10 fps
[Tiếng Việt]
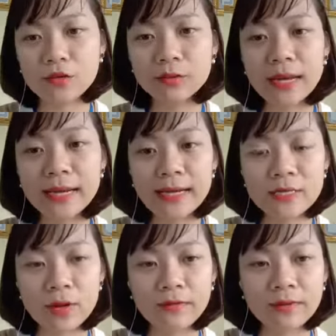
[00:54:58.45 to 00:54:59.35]
Chúng ta ghi
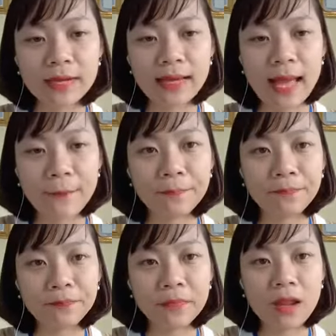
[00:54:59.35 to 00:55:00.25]
dấu ấn với khách hàng.
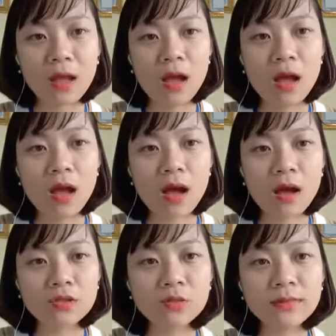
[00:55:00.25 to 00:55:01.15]

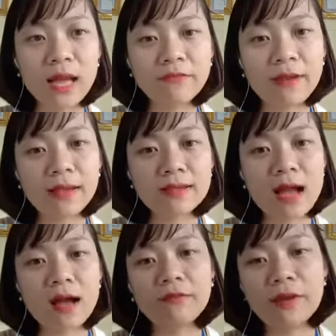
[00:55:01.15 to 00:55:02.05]
Chúng ta
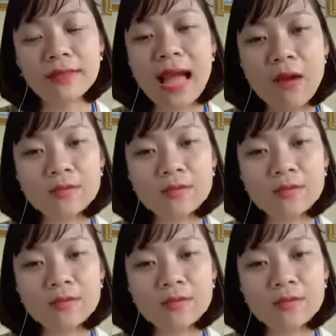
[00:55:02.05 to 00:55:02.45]
phải phải tạo